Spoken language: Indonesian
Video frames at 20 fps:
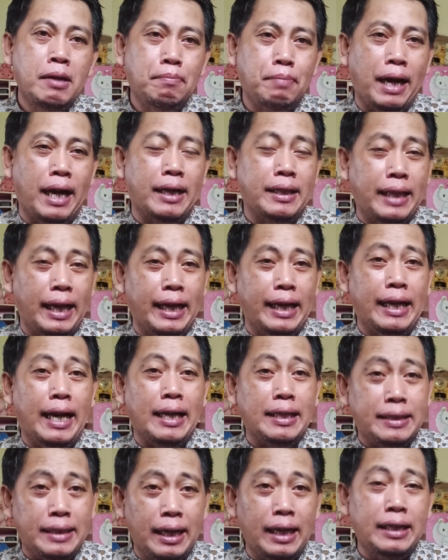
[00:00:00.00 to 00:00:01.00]
praktek
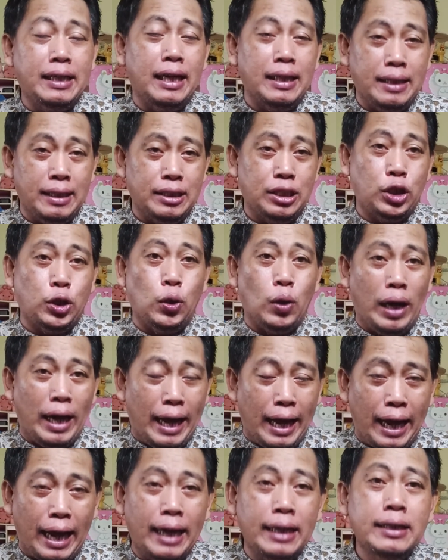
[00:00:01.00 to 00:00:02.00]
ngajar datang
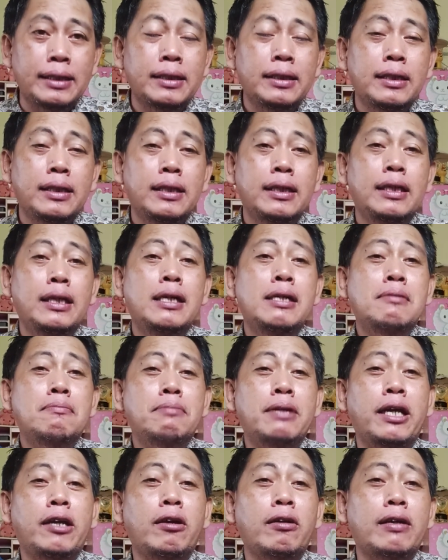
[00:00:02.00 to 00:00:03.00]
sekolahan
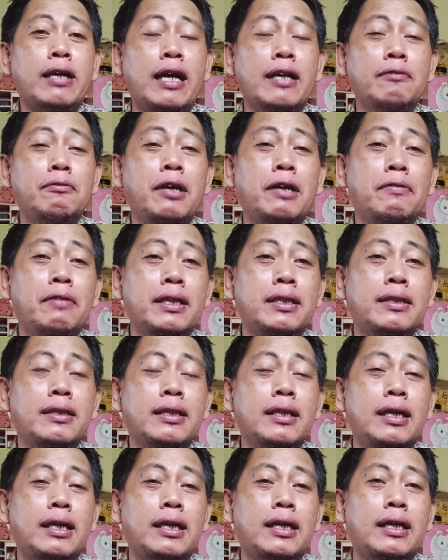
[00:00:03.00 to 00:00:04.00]
mereka kan
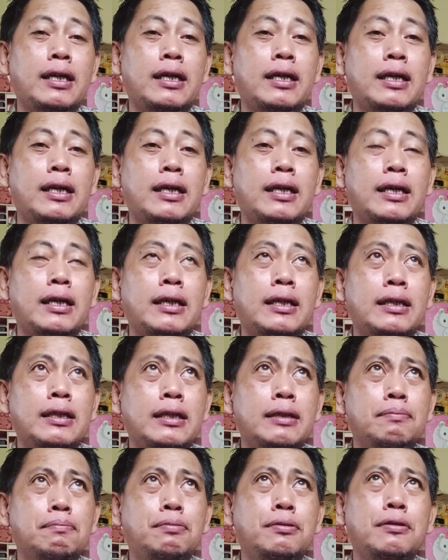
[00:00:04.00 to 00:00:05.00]
wiwit uh,
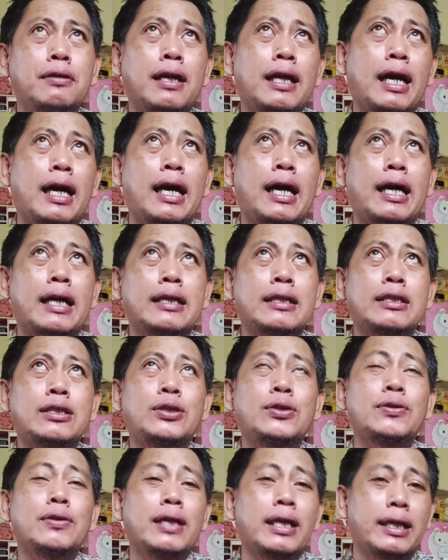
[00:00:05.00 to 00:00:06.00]
bulan
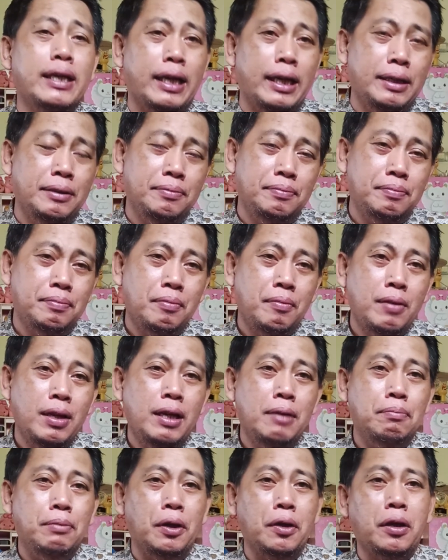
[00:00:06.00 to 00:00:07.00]
Juli nggih
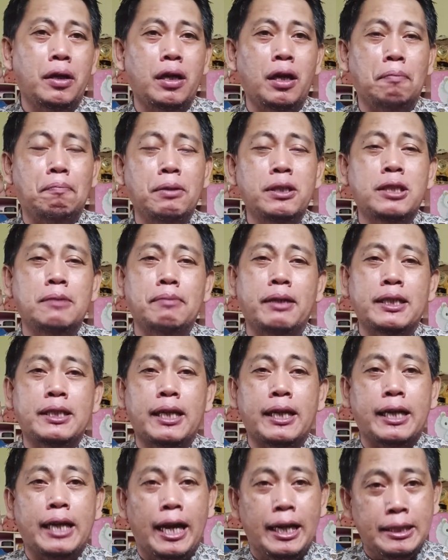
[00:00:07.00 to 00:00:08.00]
menika kalebet
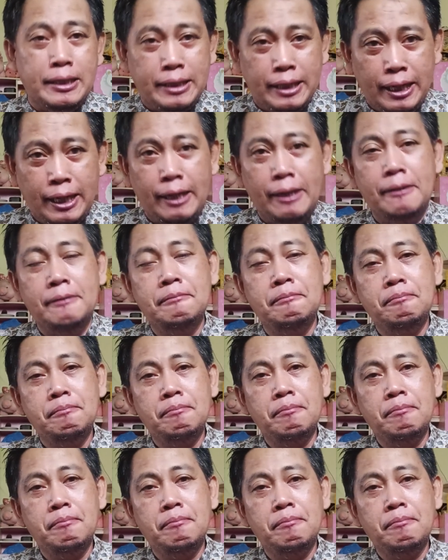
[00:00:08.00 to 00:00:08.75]
semester ganjil